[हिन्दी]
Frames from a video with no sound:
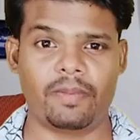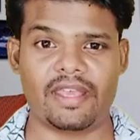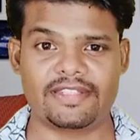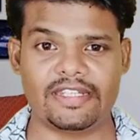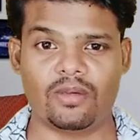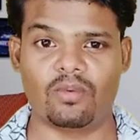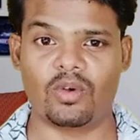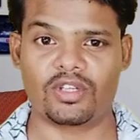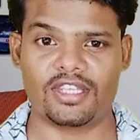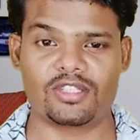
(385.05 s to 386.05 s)
पैंसठ
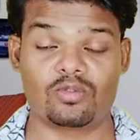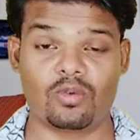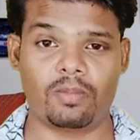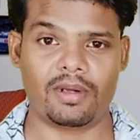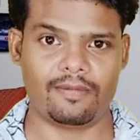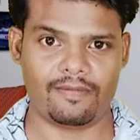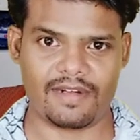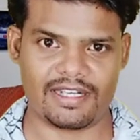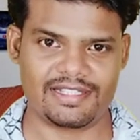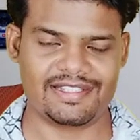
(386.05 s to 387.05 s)
वोट के सुपर
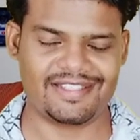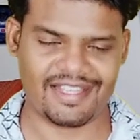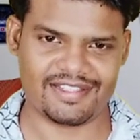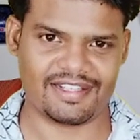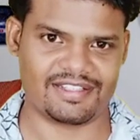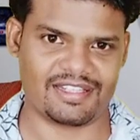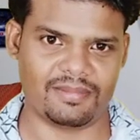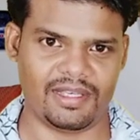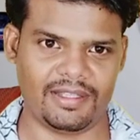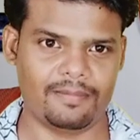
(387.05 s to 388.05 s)
फास्ट चार्जर के
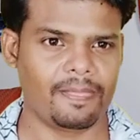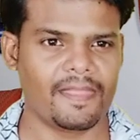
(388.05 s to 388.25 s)
साथ मिलेगी